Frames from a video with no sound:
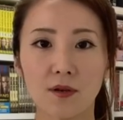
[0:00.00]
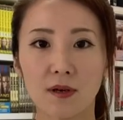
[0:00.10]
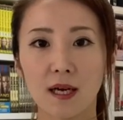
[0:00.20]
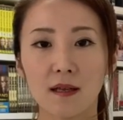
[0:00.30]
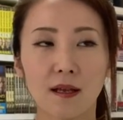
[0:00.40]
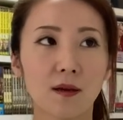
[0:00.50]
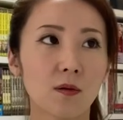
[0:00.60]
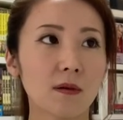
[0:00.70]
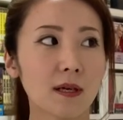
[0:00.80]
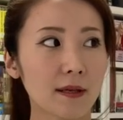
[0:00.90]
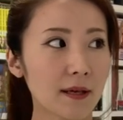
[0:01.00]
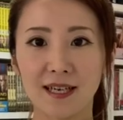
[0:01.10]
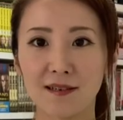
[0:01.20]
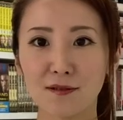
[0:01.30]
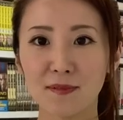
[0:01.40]
リのカーテンコーナーで
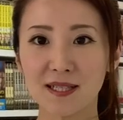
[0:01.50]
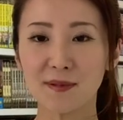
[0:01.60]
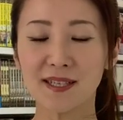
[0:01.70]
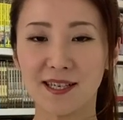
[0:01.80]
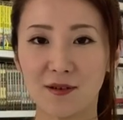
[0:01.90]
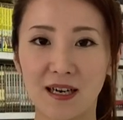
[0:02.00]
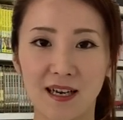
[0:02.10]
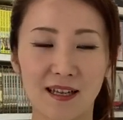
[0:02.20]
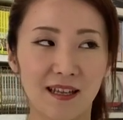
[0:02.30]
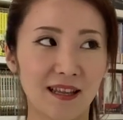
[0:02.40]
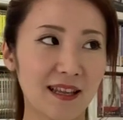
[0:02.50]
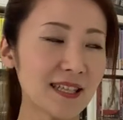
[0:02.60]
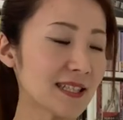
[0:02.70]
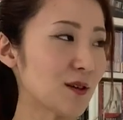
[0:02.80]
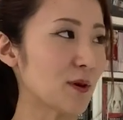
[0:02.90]
ジャンル別みたいに分かれてて
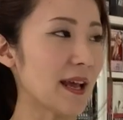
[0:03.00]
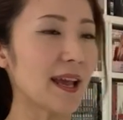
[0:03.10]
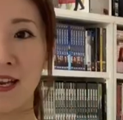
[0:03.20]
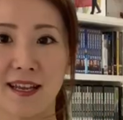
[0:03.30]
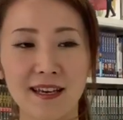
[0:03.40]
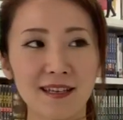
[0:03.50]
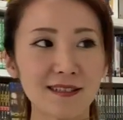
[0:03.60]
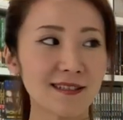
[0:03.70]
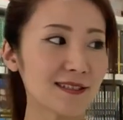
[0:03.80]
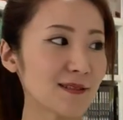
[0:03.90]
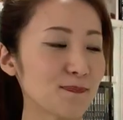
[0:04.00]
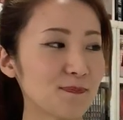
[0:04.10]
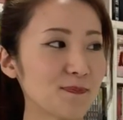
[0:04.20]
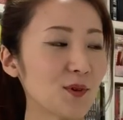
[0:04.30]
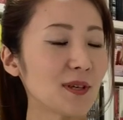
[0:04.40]
確かこれエレガンスっ
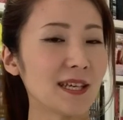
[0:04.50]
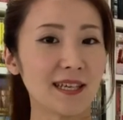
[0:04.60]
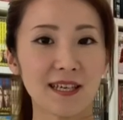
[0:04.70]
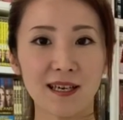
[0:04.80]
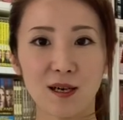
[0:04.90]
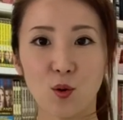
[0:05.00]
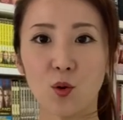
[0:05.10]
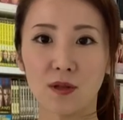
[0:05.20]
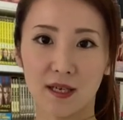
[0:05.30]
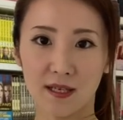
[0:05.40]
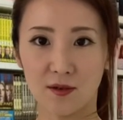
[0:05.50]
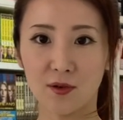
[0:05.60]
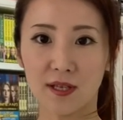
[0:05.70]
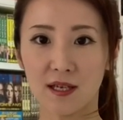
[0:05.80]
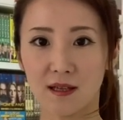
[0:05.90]
ぽいコーナーに
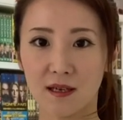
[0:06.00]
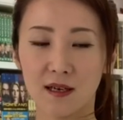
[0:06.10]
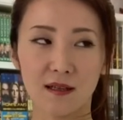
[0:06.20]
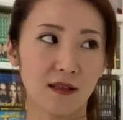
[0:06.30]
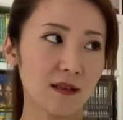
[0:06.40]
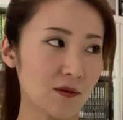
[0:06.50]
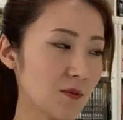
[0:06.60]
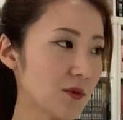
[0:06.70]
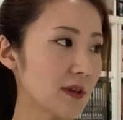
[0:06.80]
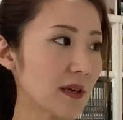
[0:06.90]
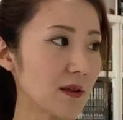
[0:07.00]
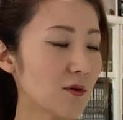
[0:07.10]
置いてあったカーテンだと思うんだけ